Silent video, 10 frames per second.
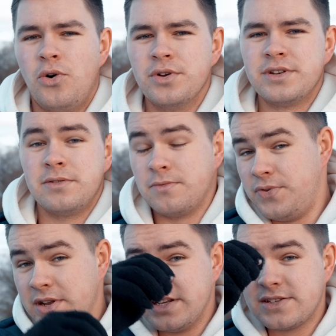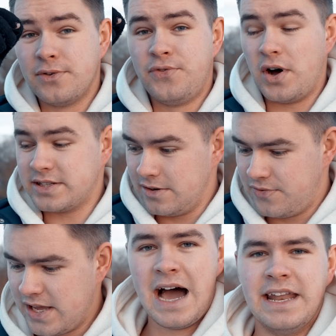und findet sofort den
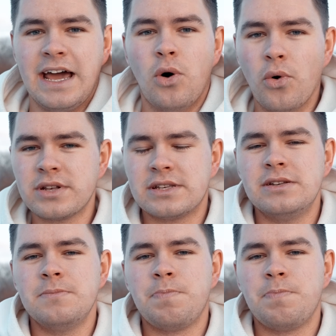Weg an ein unten